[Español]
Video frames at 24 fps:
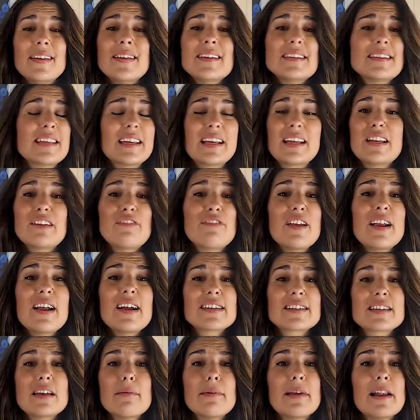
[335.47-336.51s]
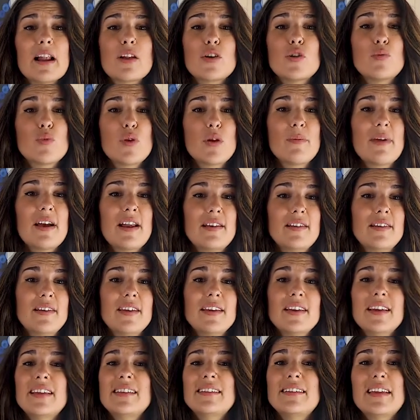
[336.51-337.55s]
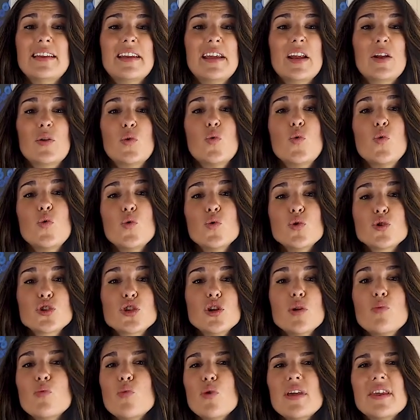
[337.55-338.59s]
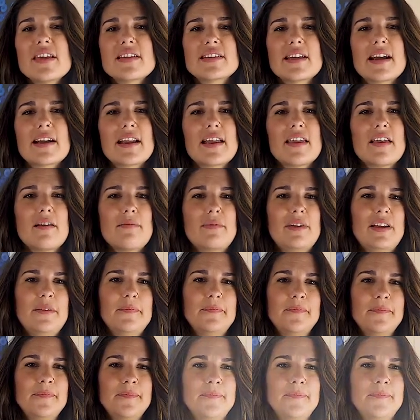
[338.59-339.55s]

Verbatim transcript: Significa saber algo muy mal, tener un gusto muy desagradable.